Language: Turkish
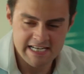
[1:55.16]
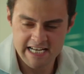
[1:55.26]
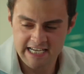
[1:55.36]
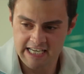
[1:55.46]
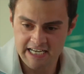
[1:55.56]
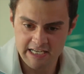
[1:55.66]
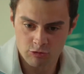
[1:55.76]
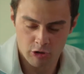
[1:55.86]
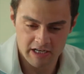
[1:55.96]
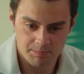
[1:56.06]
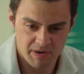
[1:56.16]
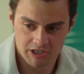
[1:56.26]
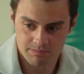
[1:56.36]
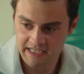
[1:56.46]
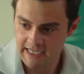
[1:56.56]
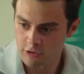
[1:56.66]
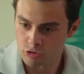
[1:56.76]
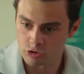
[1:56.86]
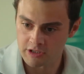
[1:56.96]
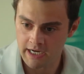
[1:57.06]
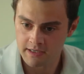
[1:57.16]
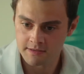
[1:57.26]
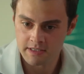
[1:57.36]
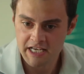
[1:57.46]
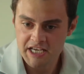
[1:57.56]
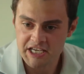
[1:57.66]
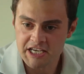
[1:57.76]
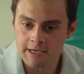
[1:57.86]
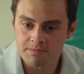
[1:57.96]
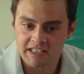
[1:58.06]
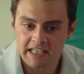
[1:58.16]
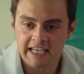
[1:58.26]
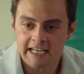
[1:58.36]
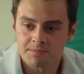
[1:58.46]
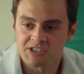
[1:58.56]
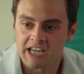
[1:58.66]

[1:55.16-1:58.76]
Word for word: Leyla sen niye sürekli peşimden geliyorsun ya? İyiyim ya da değilim